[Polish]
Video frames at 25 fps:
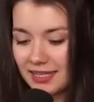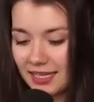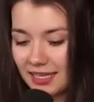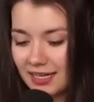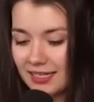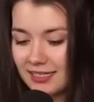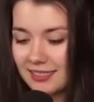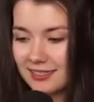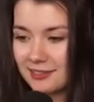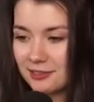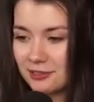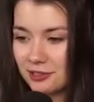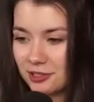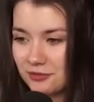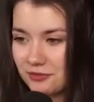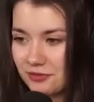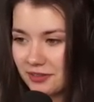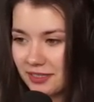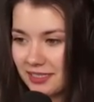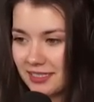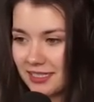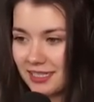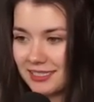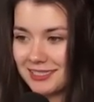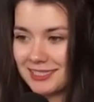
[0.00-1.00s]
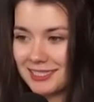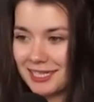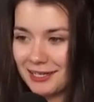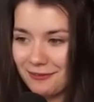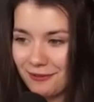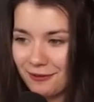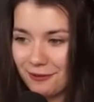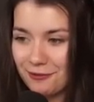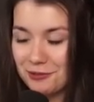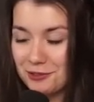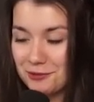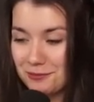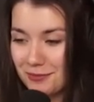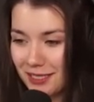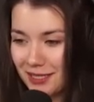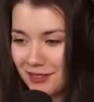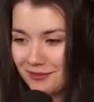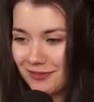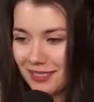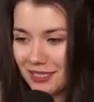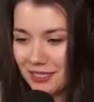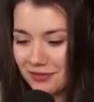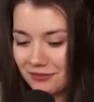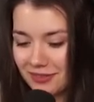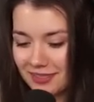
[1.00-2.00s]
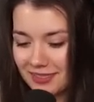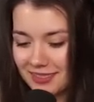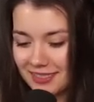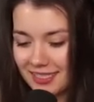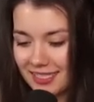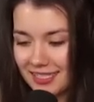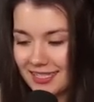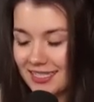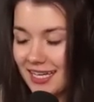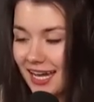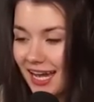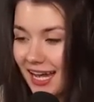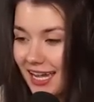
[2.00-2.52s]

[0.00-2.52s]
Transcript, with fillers: teraz coś wygrać. Rafał już ma dwa nowe skiny,